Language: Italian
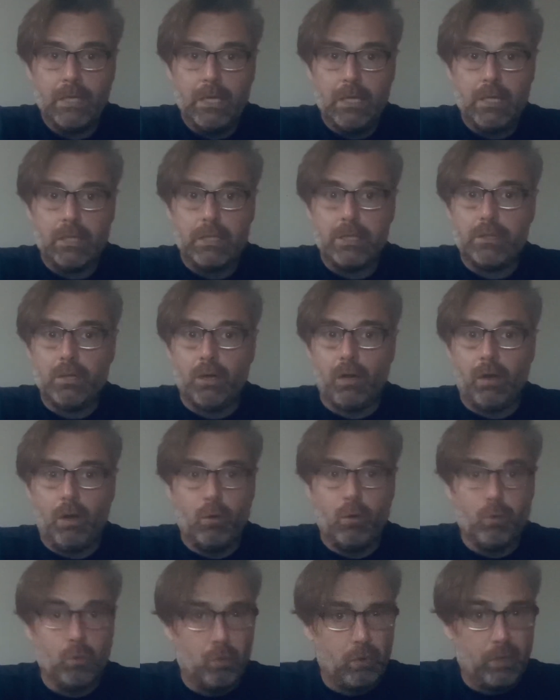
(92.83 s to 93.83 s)
Gli
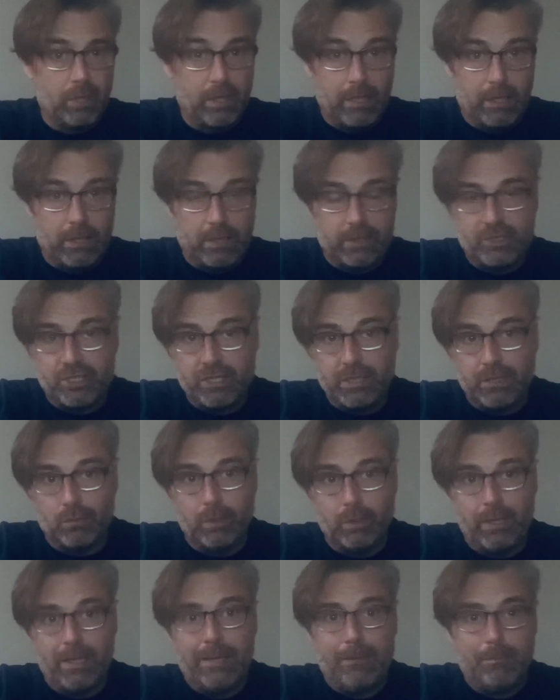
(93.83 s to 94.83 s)
do un
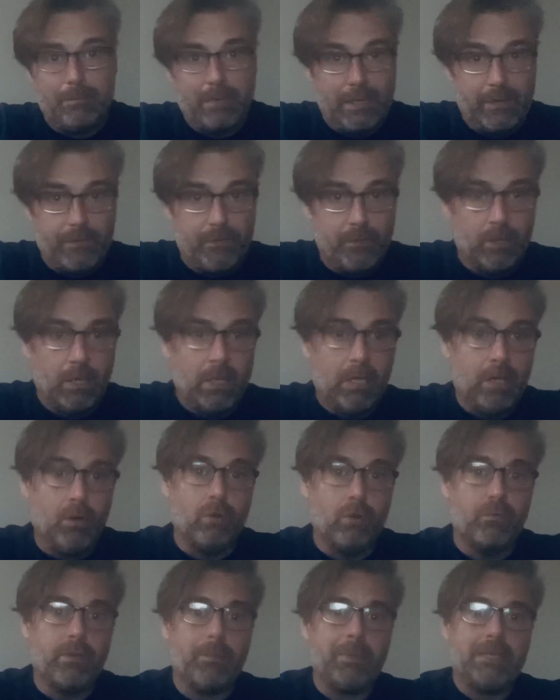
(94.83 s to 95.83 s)
5,5.
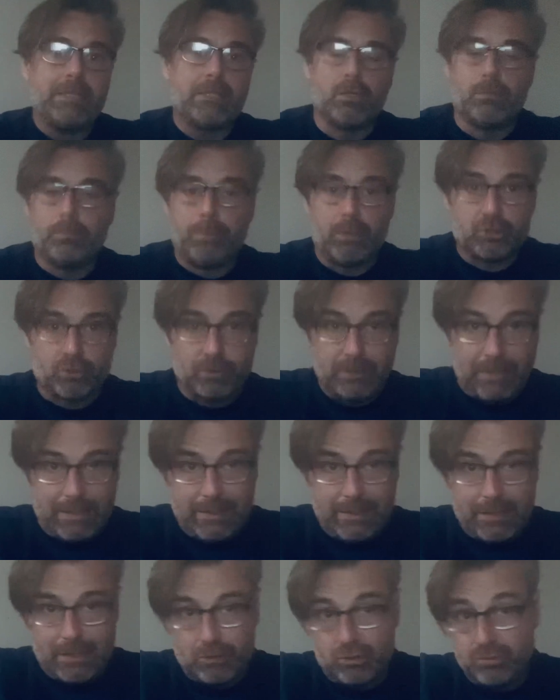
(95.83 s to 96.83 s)
Ovviamente non posso
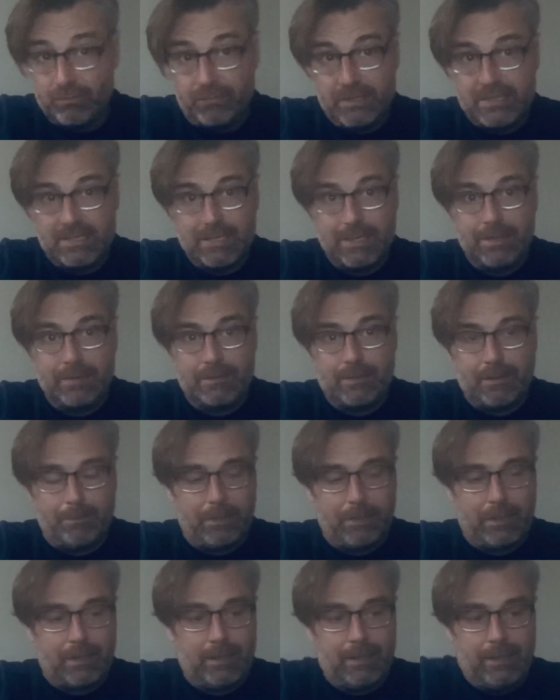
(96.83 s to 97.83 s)
dargli la sufficienza
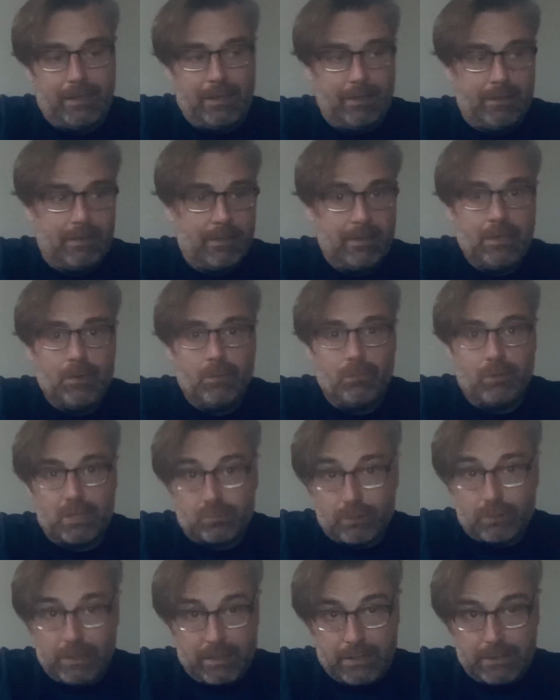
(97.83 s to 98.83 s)
perché una
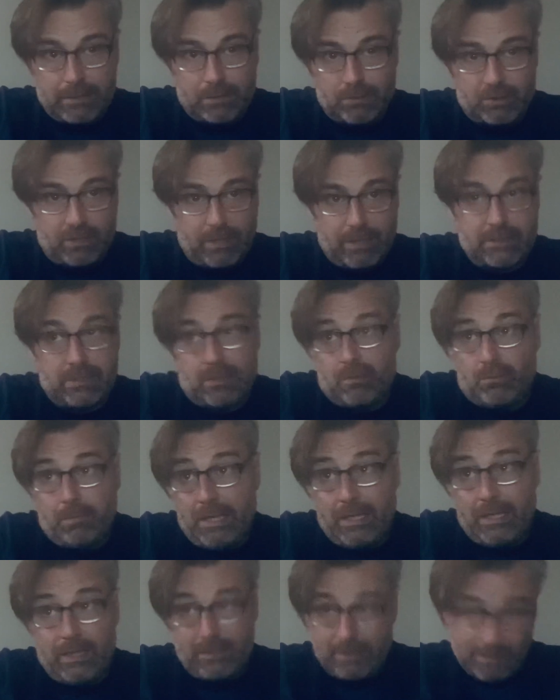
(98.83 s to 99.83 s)
squadra retrocessa non
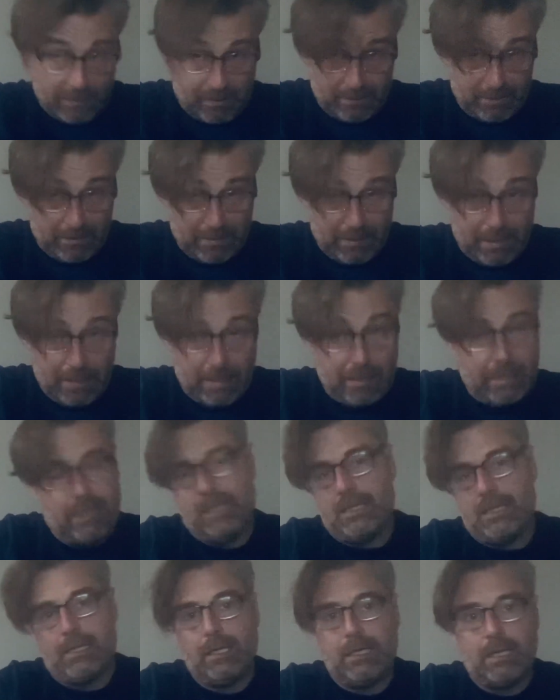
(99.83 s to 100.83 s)
merita
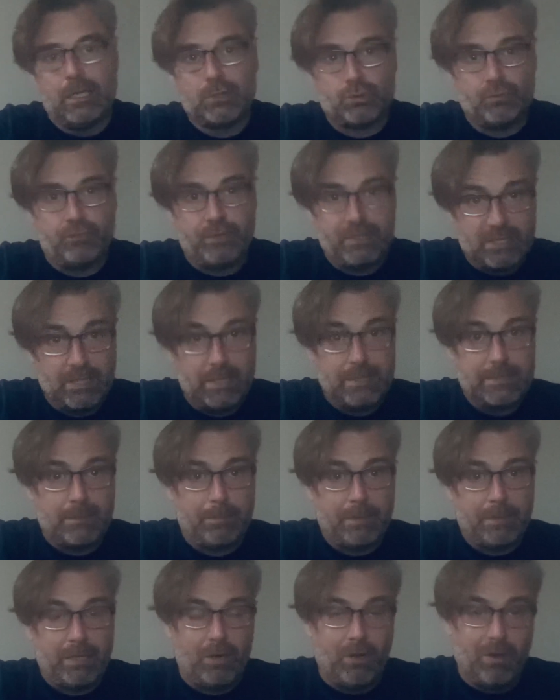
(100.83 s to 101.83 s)
la, la sufficienza,
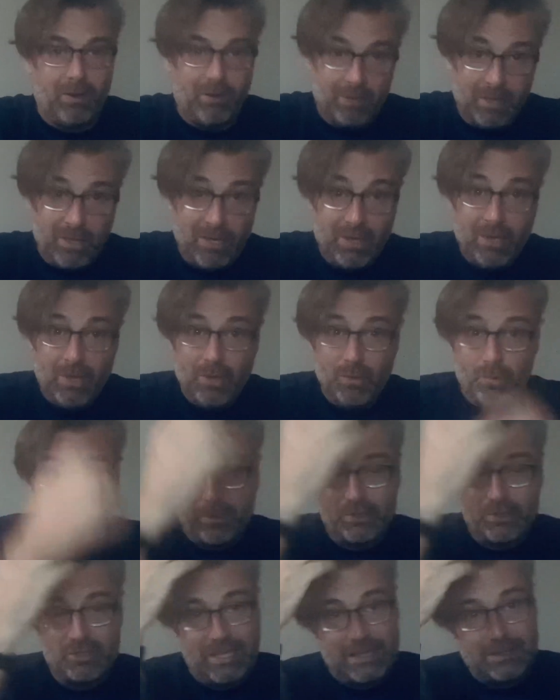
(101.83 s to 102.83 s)
però un
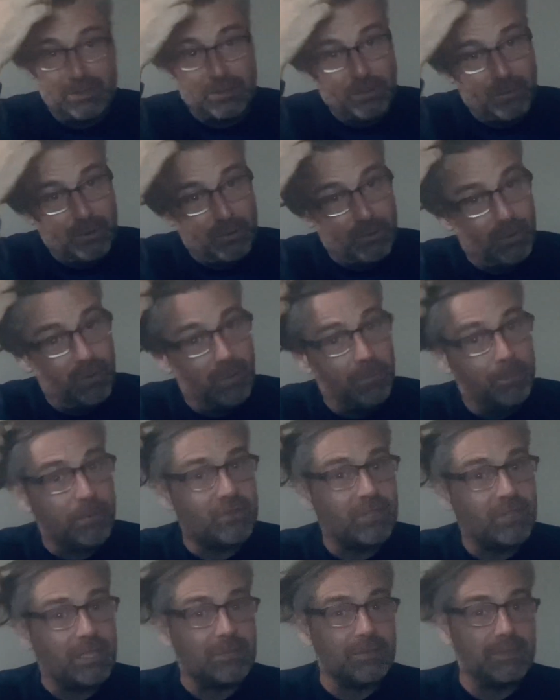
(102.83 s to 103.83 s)
progetto, un
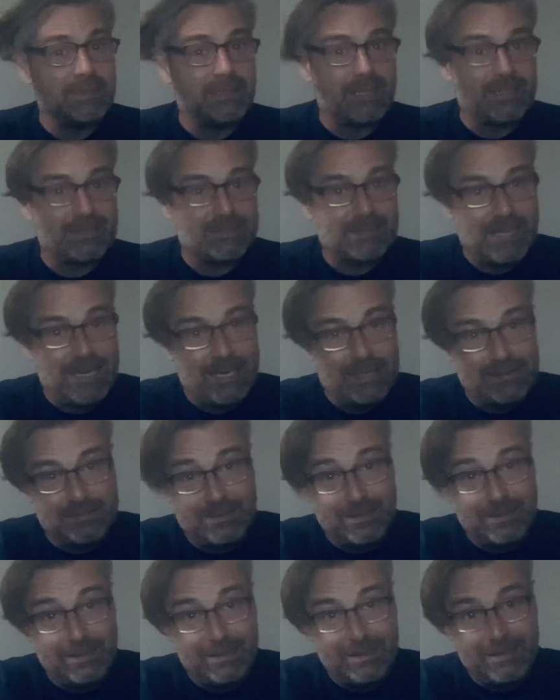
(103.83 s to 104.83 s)
progetto
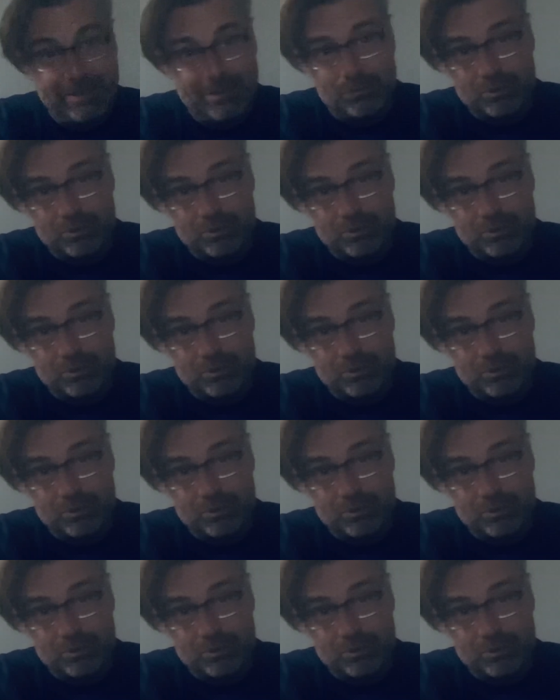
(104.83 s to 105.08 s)
interessante, un